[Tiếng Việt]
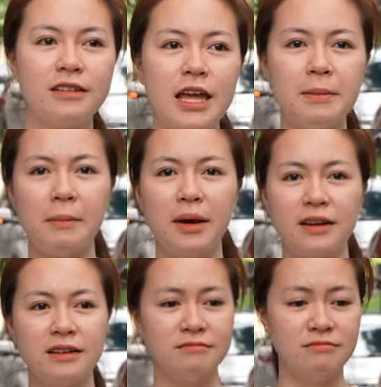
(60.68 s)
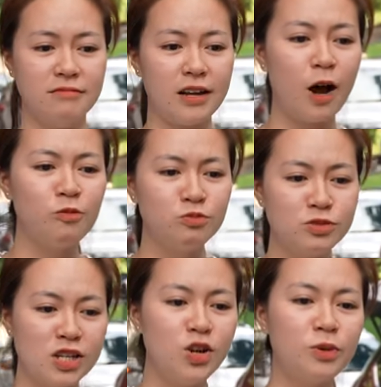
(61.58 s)
Khi mà mình không
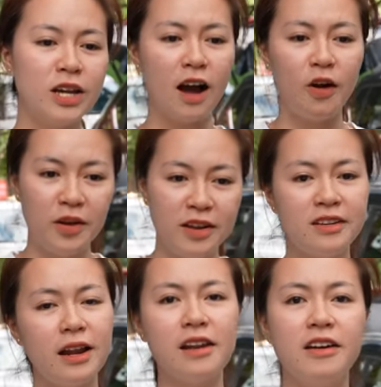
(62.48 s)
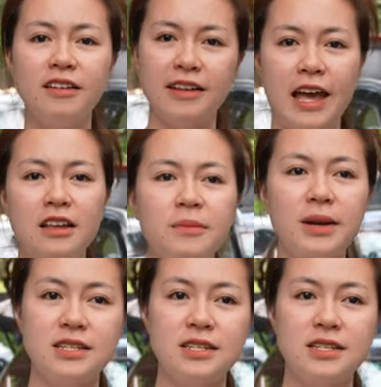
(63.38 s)
sử dụng điện thoại thì nó rất là đơn giản, nhưng mà